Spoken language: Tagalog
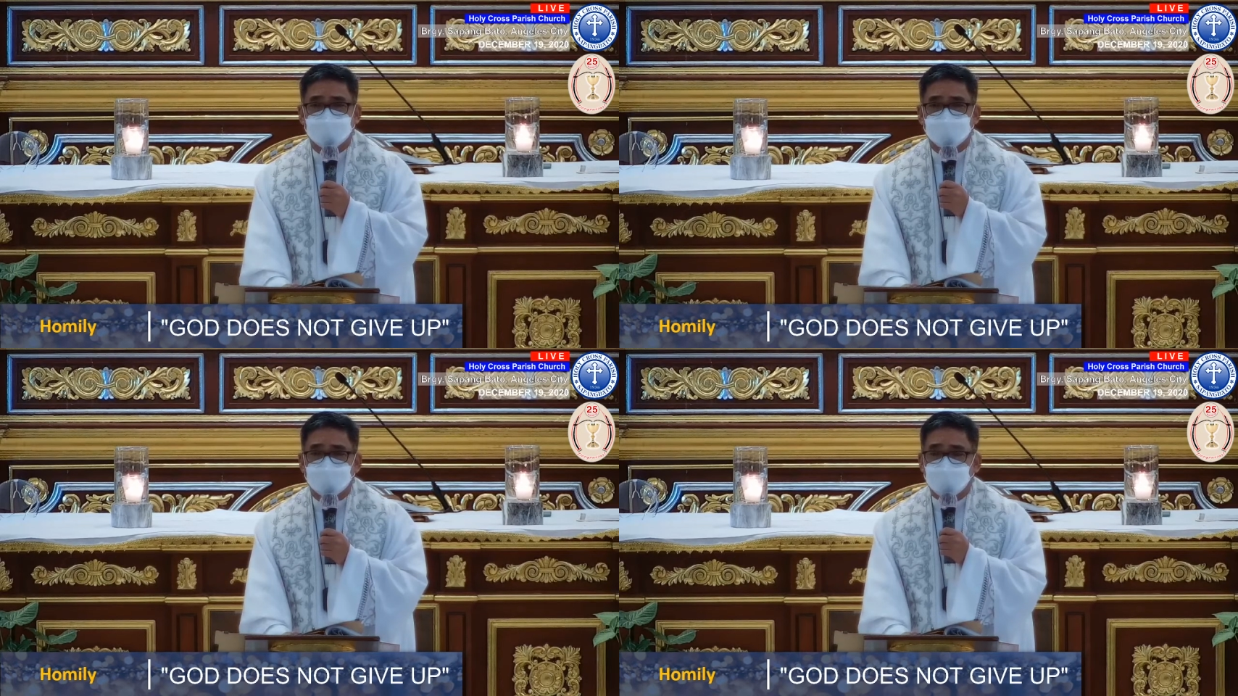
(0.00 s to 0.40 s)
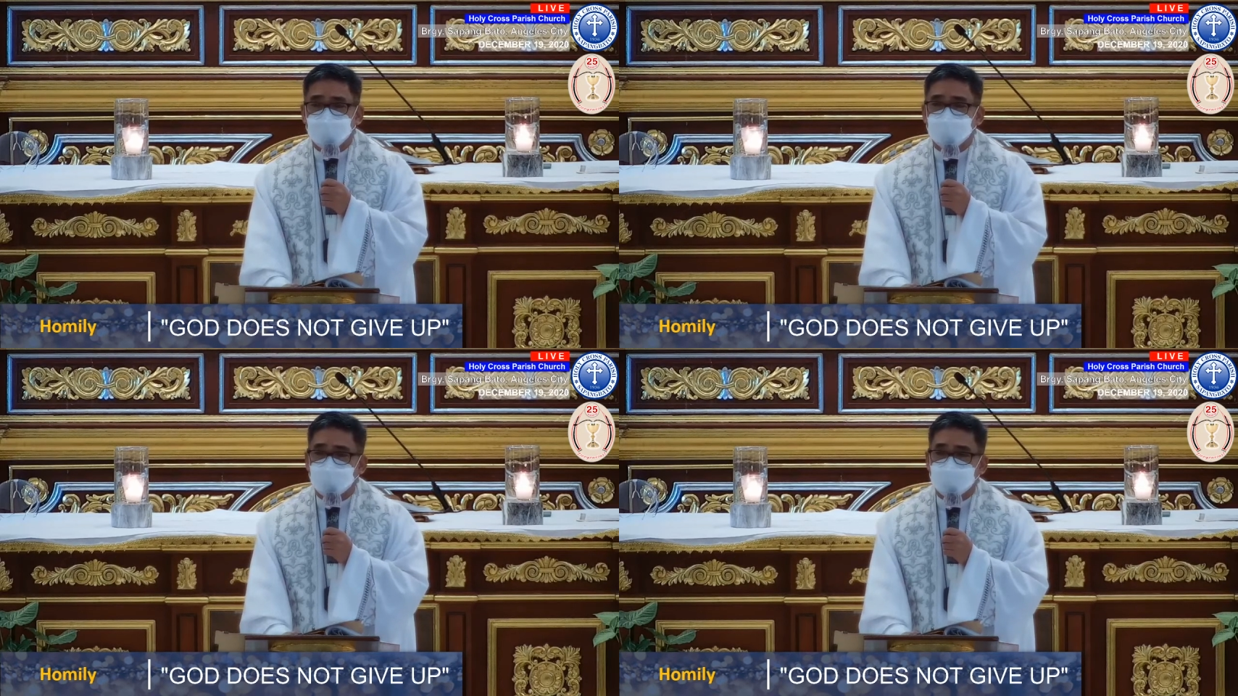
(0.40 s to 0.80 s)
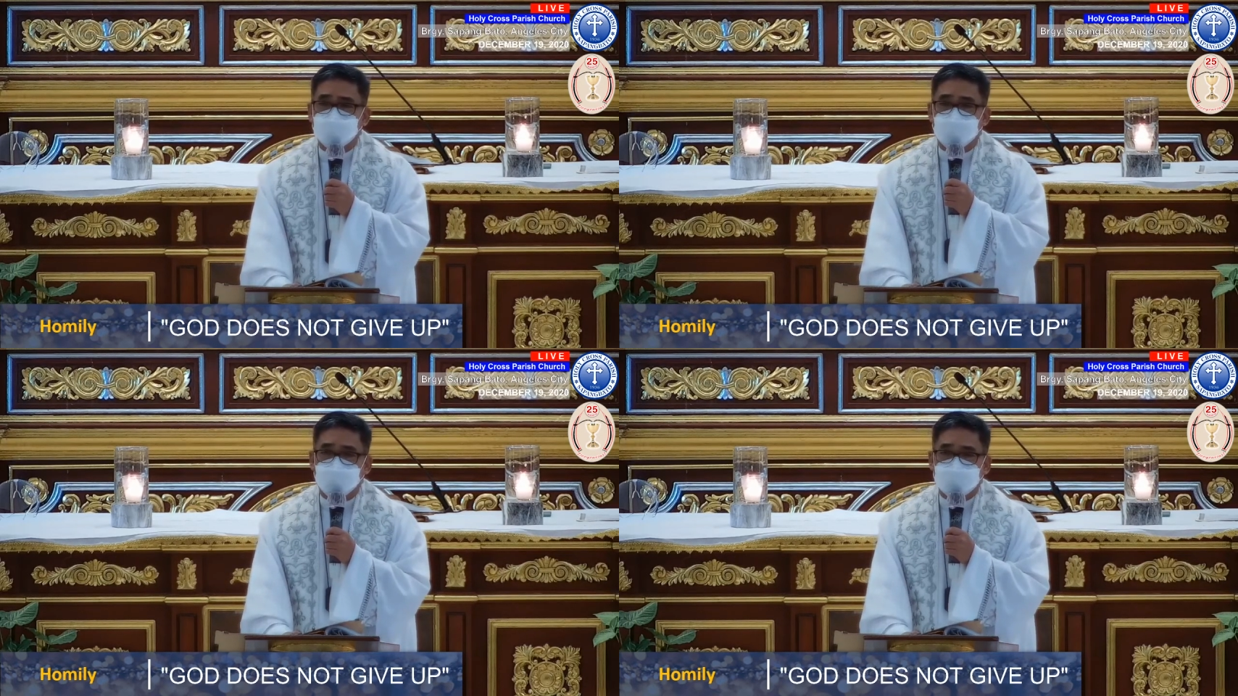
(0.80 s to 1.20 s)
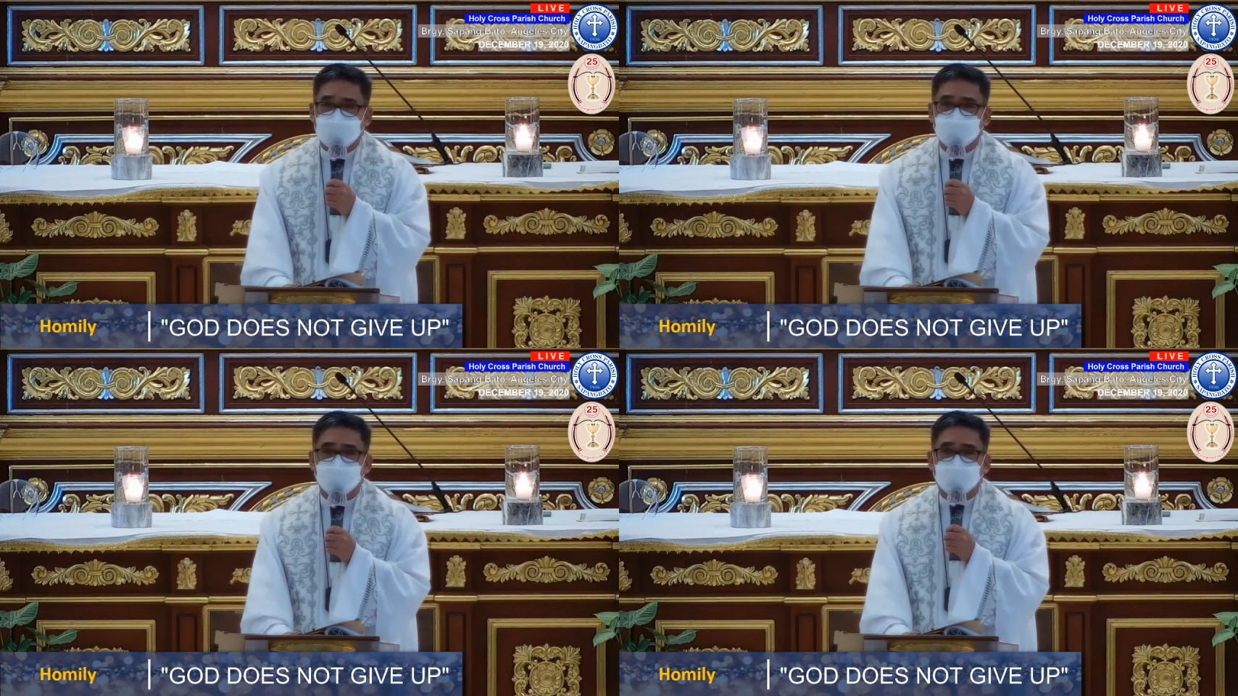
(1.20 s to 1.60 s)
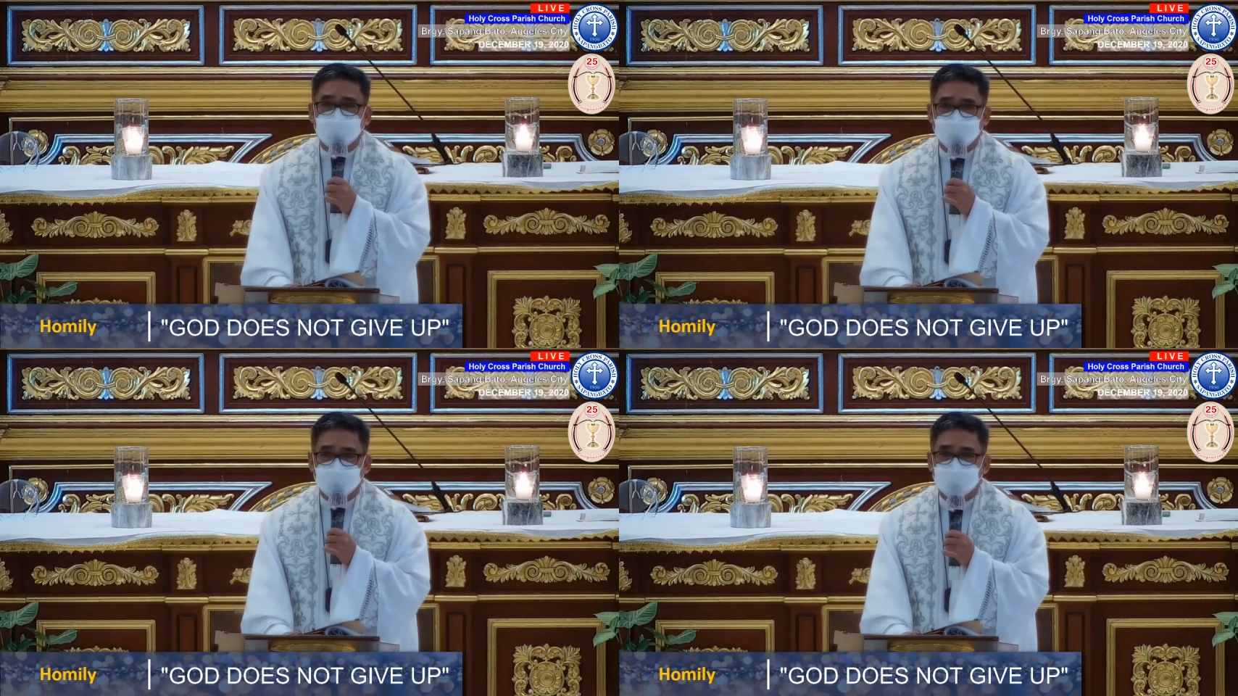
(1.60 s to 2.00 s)
Ulimpot ang papasyag mong ating
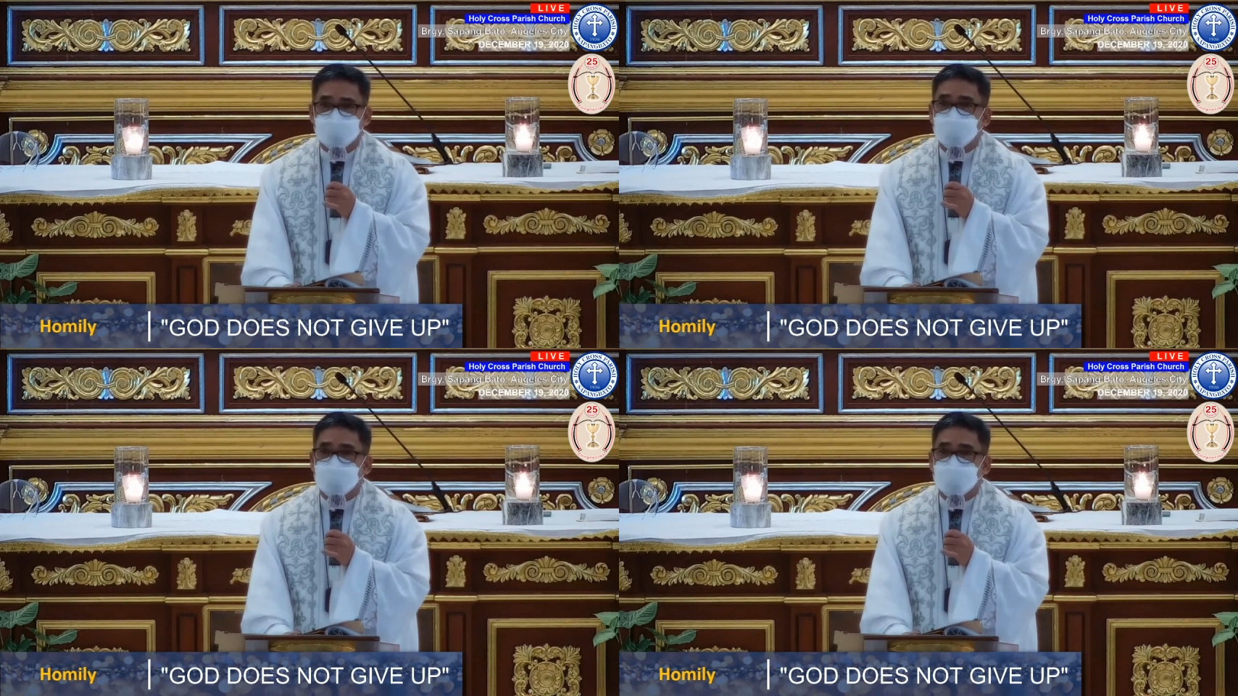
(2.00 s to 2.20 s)
Diyos,